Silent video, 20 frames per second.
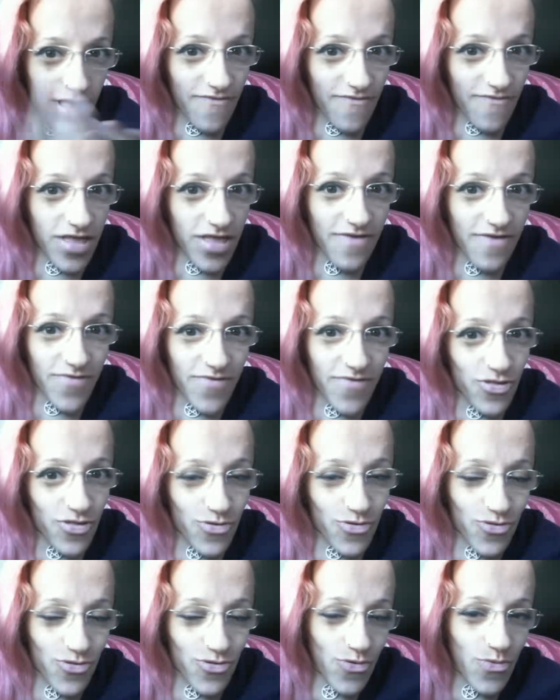avete visto
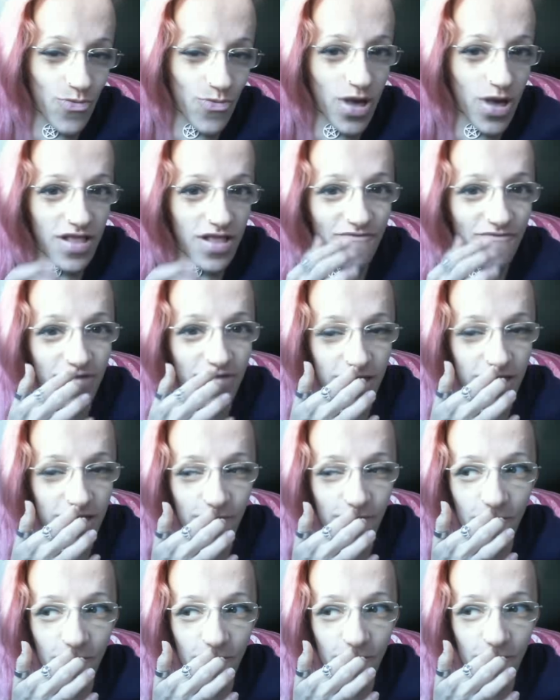insomma il
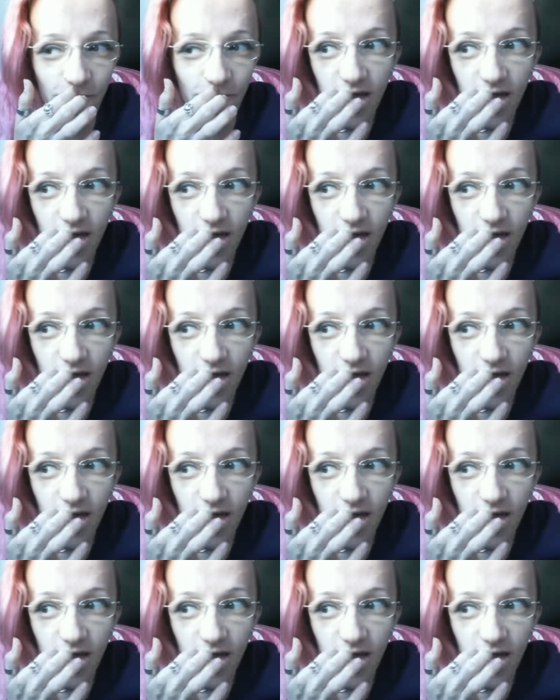video